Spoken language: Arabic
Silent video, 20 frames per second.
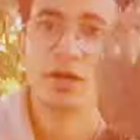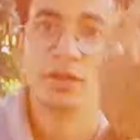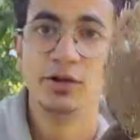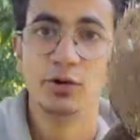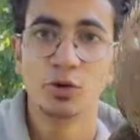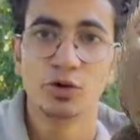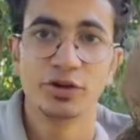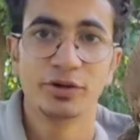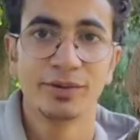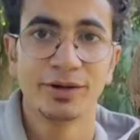
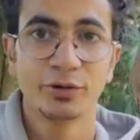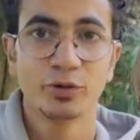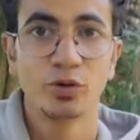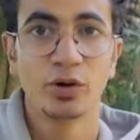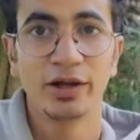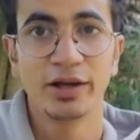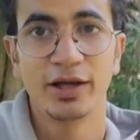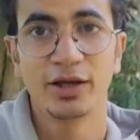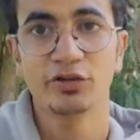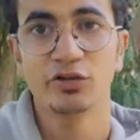النوع ده برضو
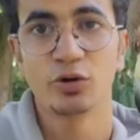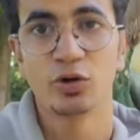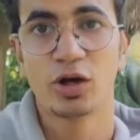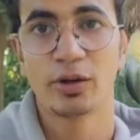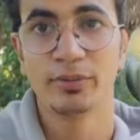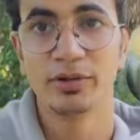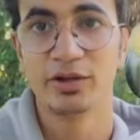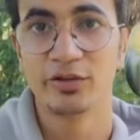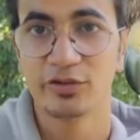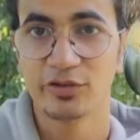على عكس عقاب
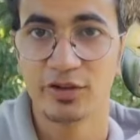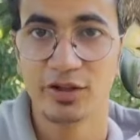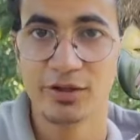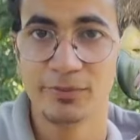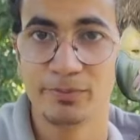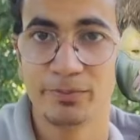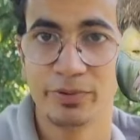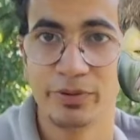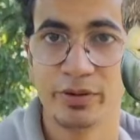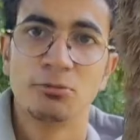الاستيب
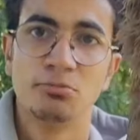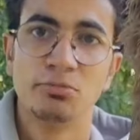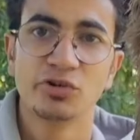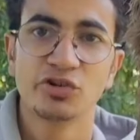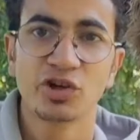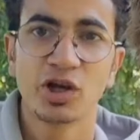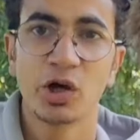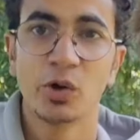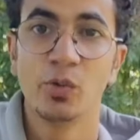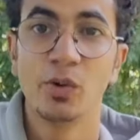مش
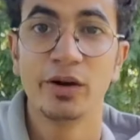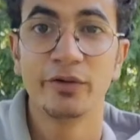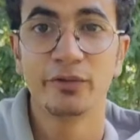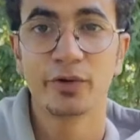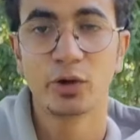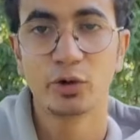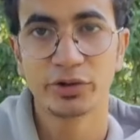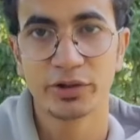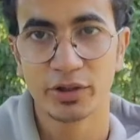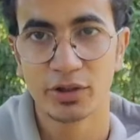خواف
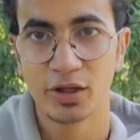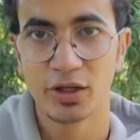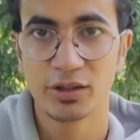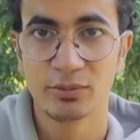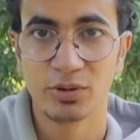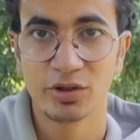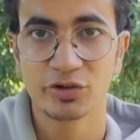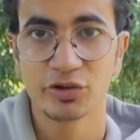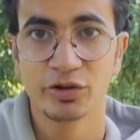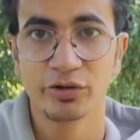قوي تجاه
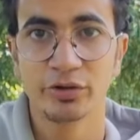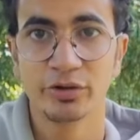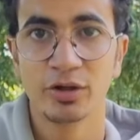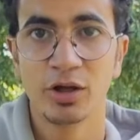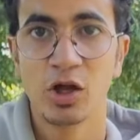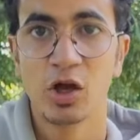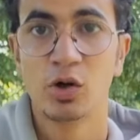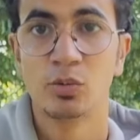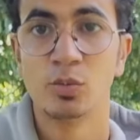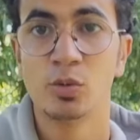البشر
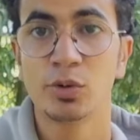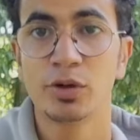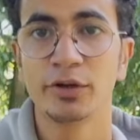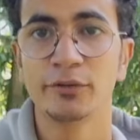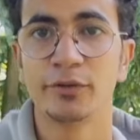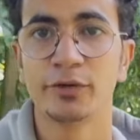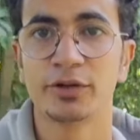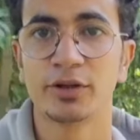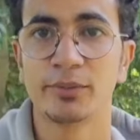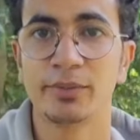وممكن في
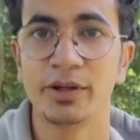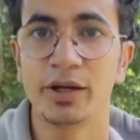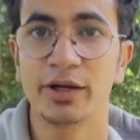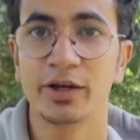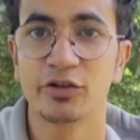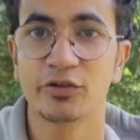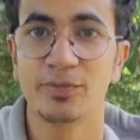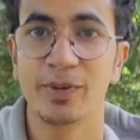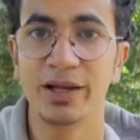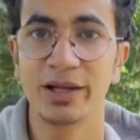الطبيعة
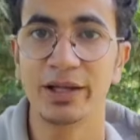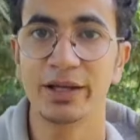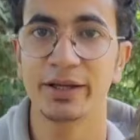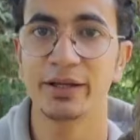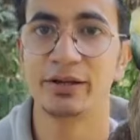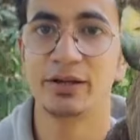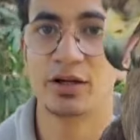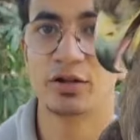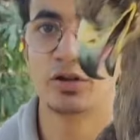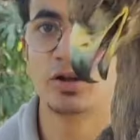يسمح لك
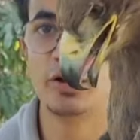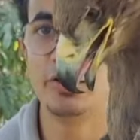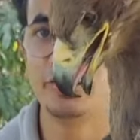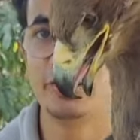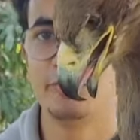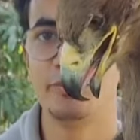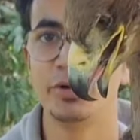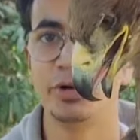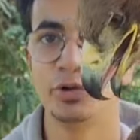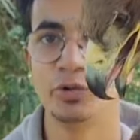انك تقرب
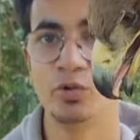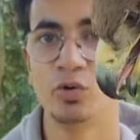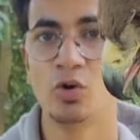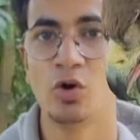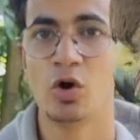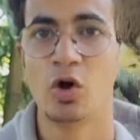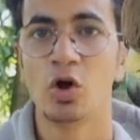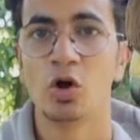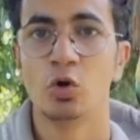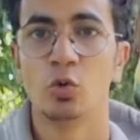منه
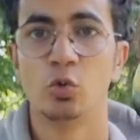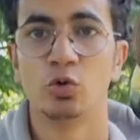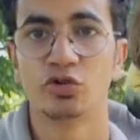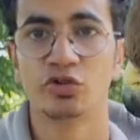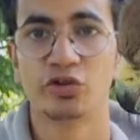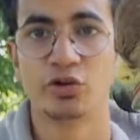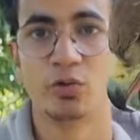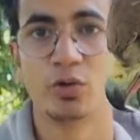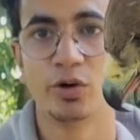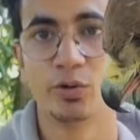
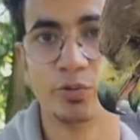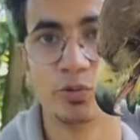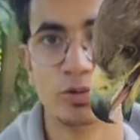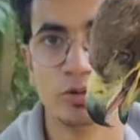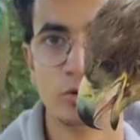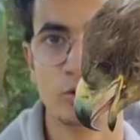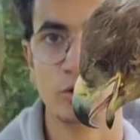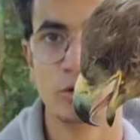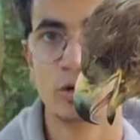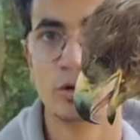وتصوره
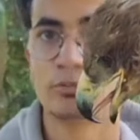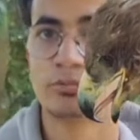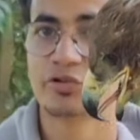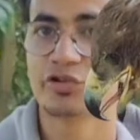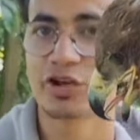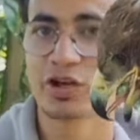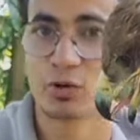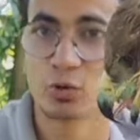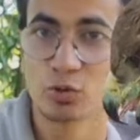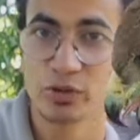مش
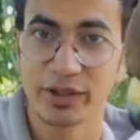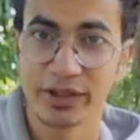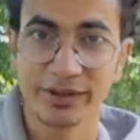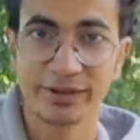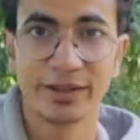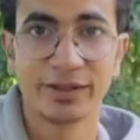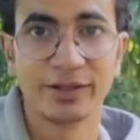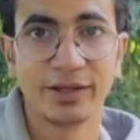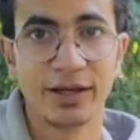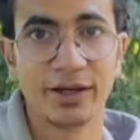خجول جدا
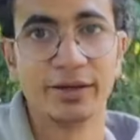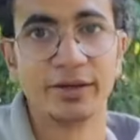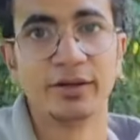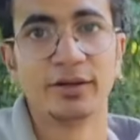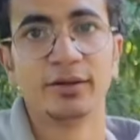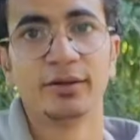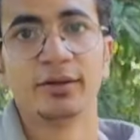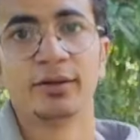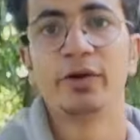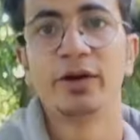يعني
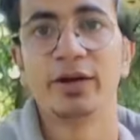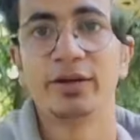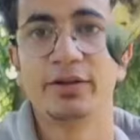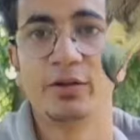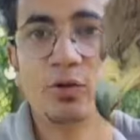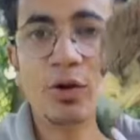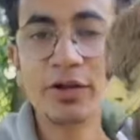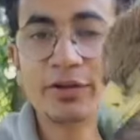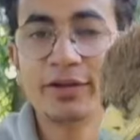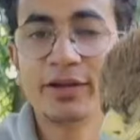
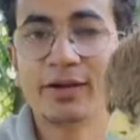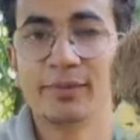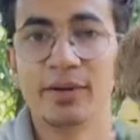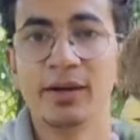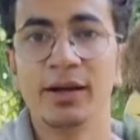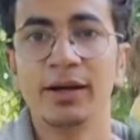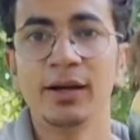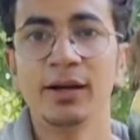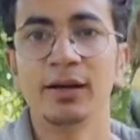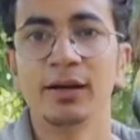فدلوقتي يا
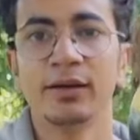جماعة